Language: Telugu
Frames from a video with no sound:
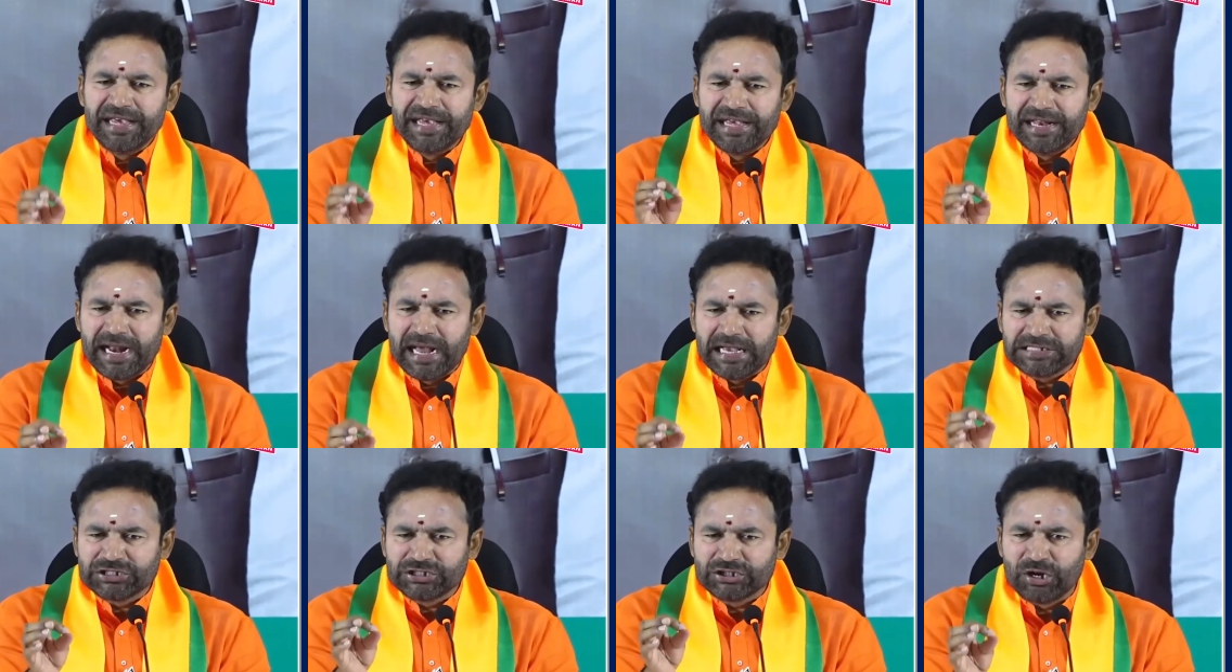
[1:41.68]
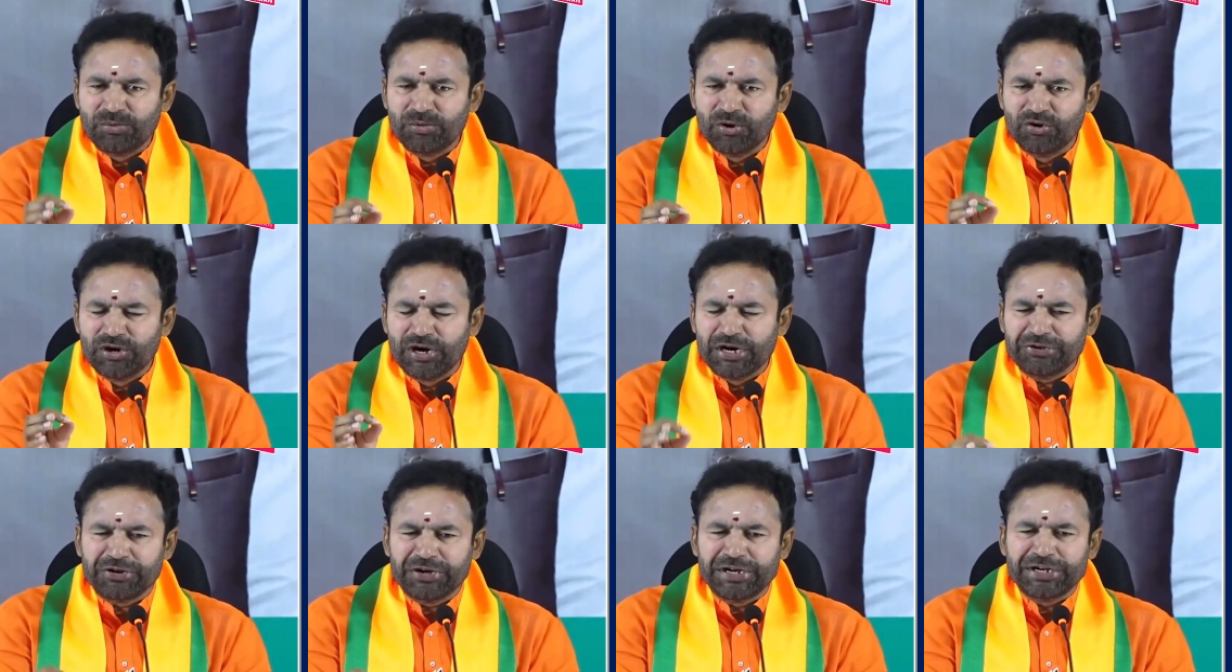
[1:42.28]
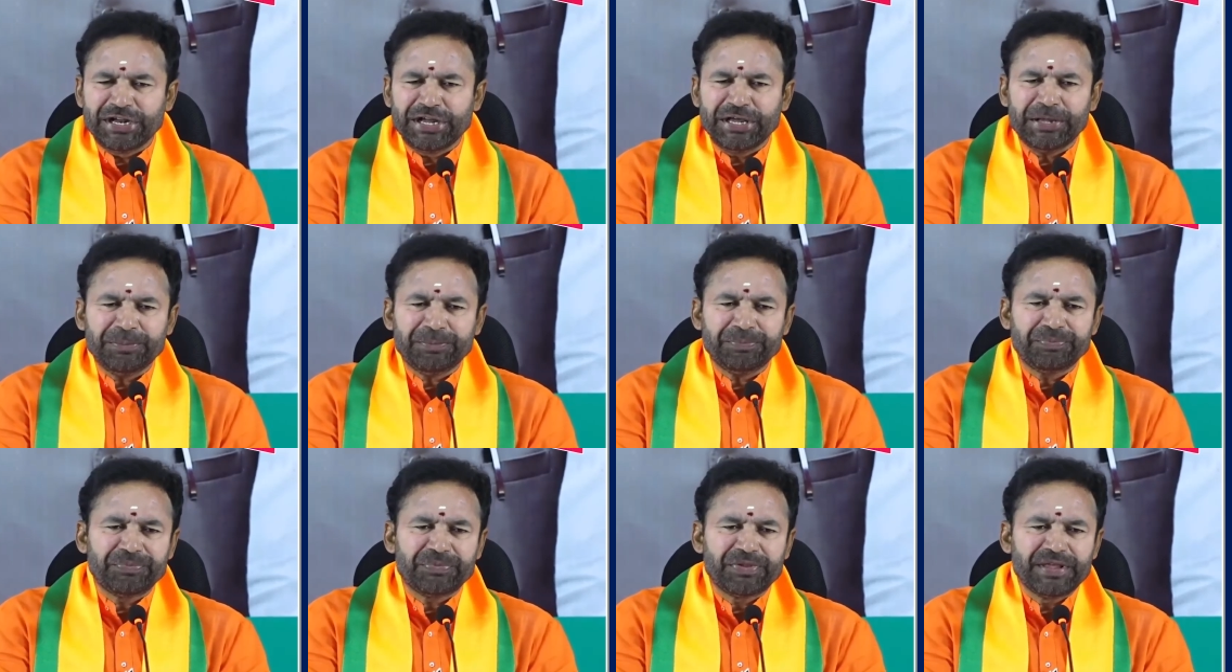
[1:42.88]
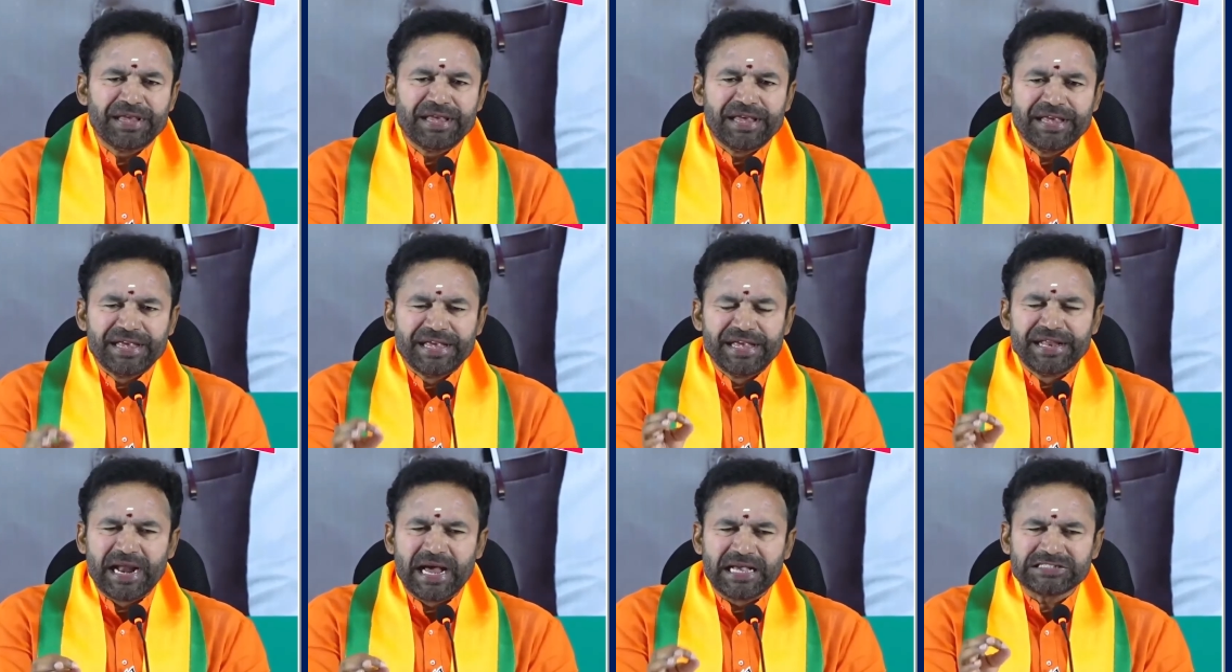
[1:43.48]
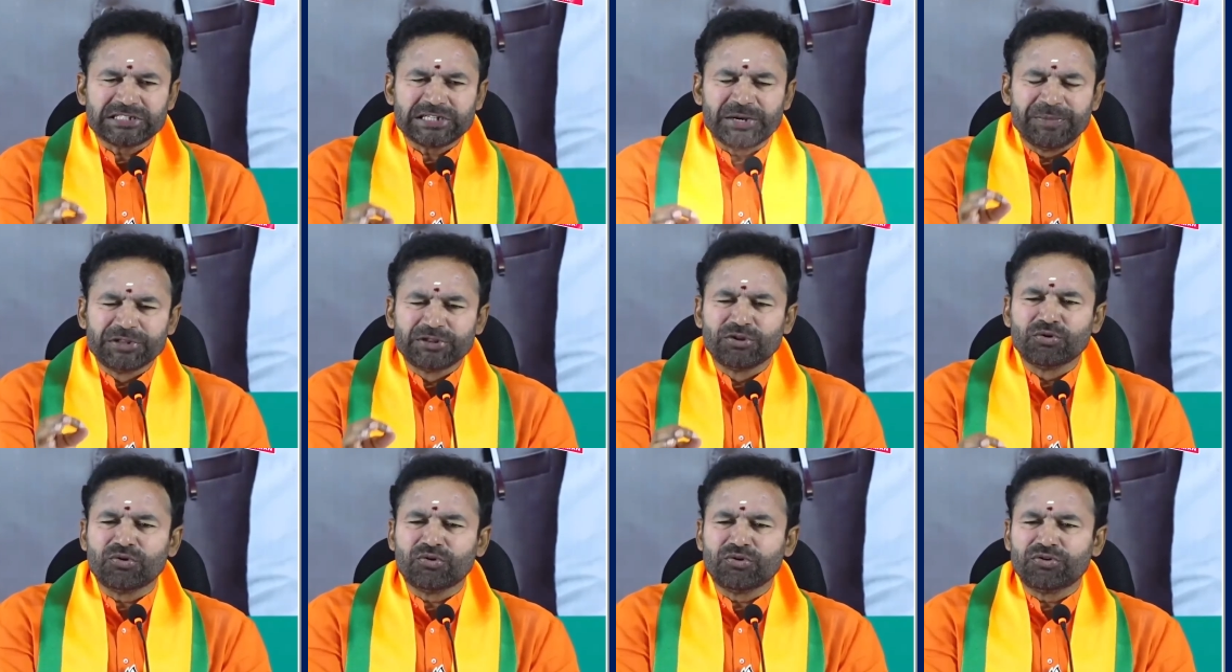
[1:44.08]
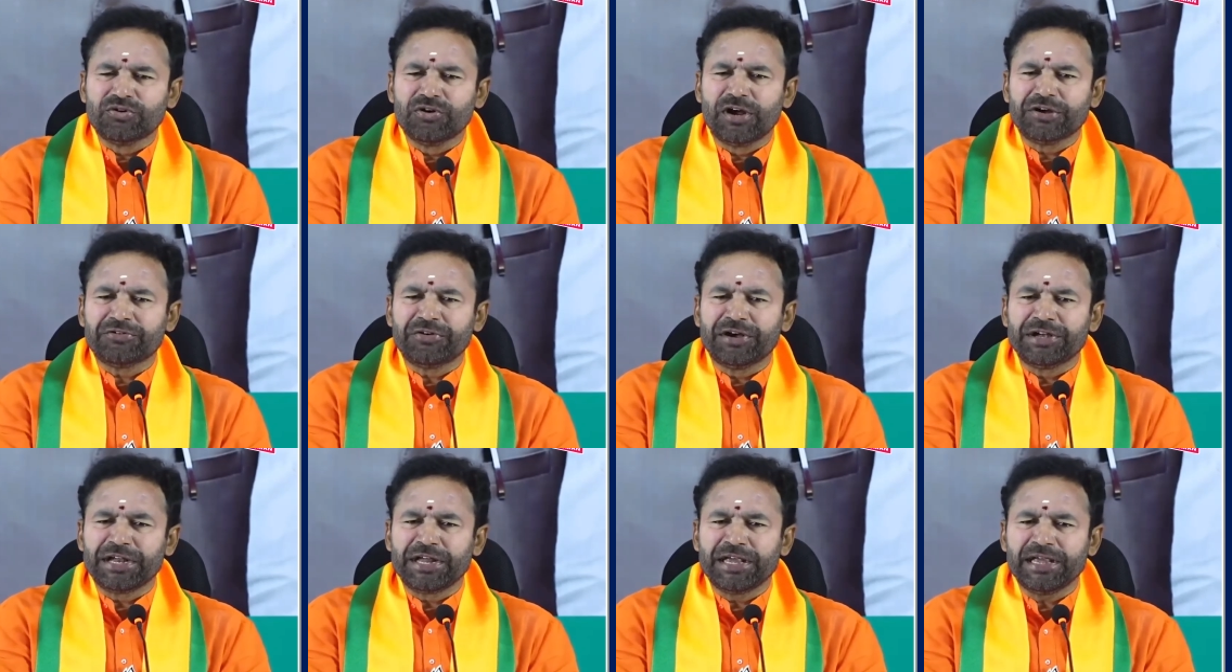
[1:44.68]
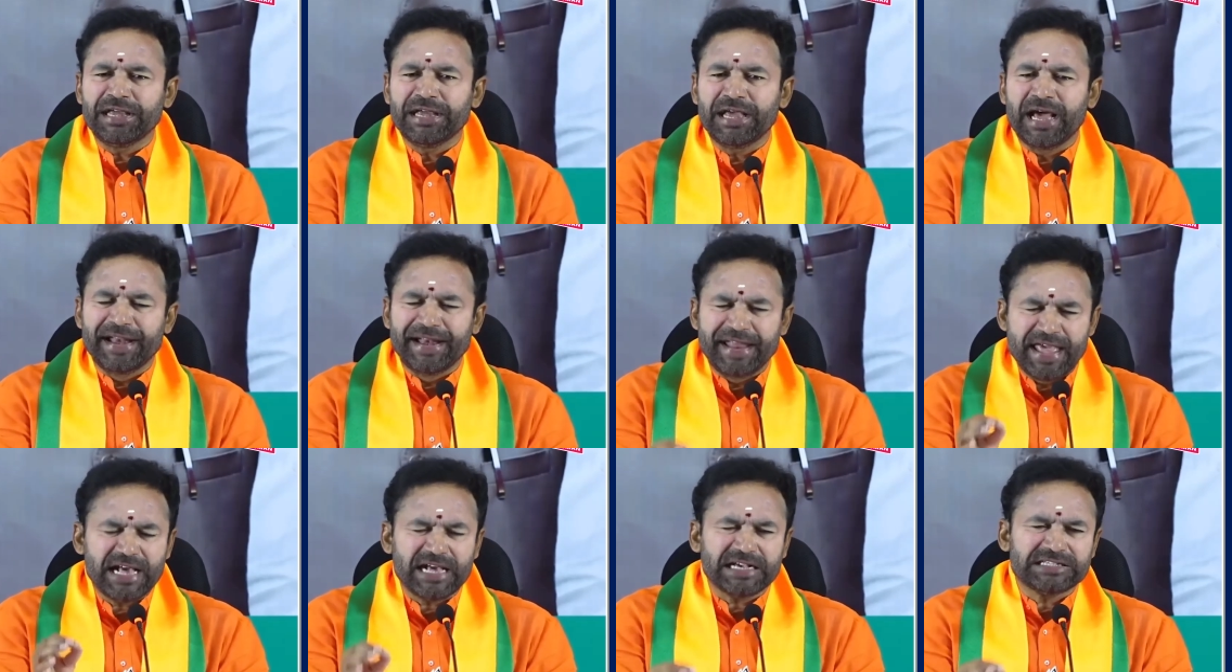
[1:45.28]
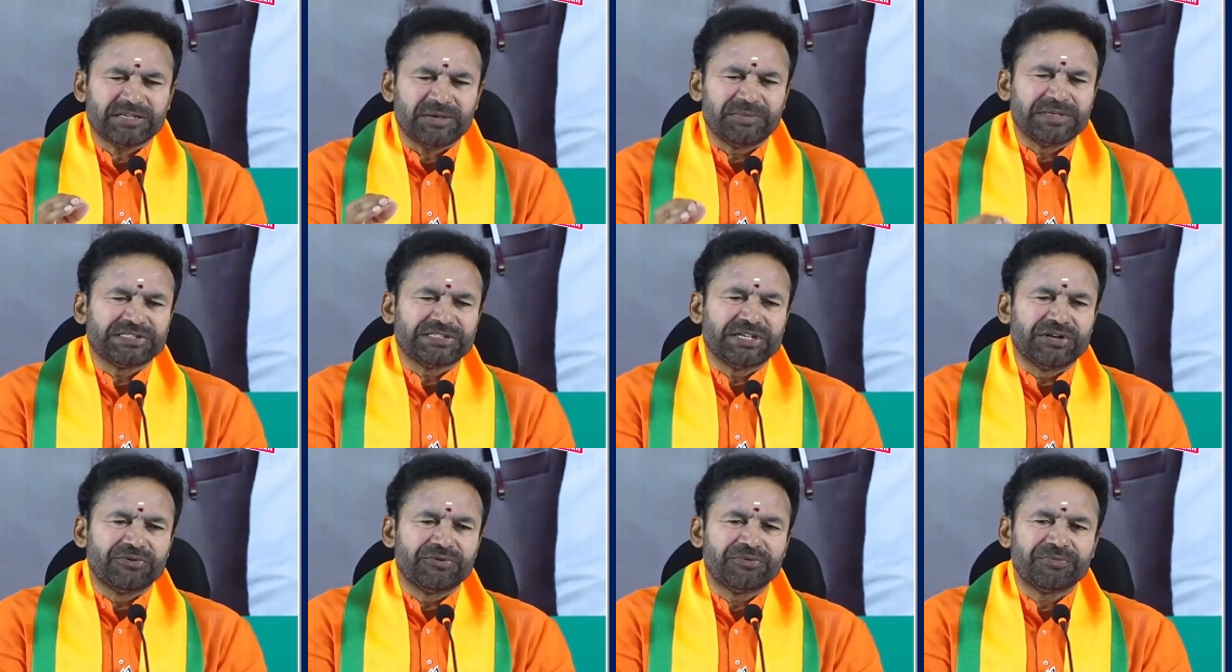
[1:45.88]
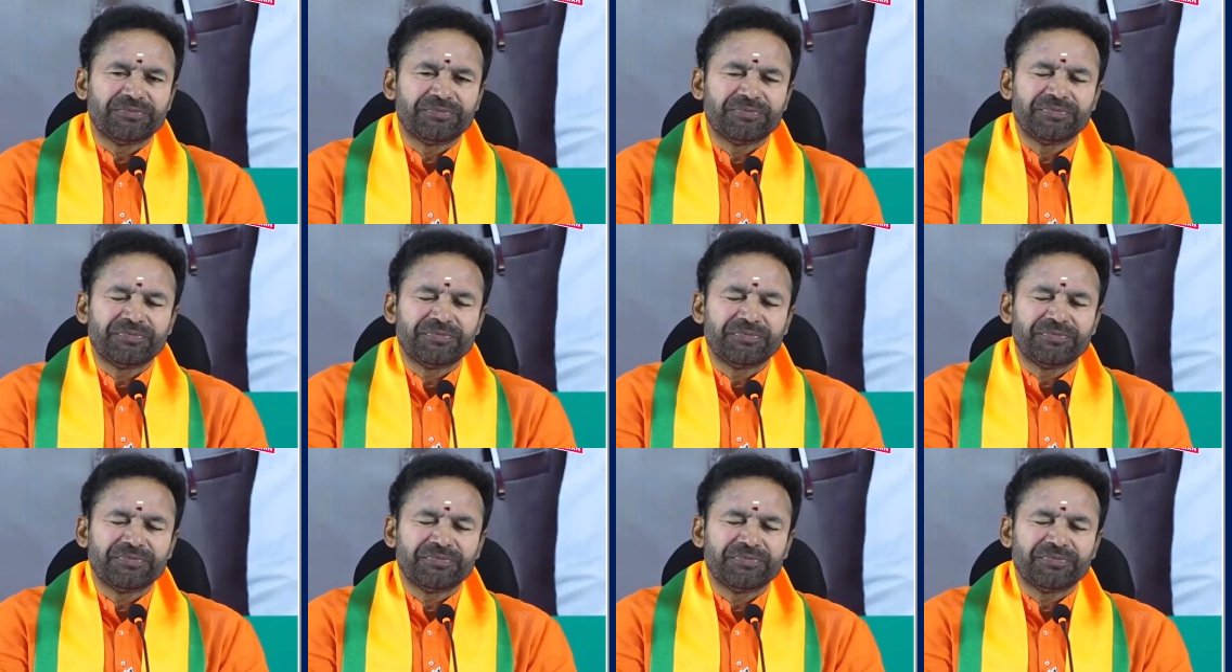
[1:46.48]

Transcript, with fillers: ఈ రాష్ట్రంలో ఉన్నటువంటి ఈ రాష్ట్రం ఎదుర్కొంటున్నటువంటి అనేక సమస్యలు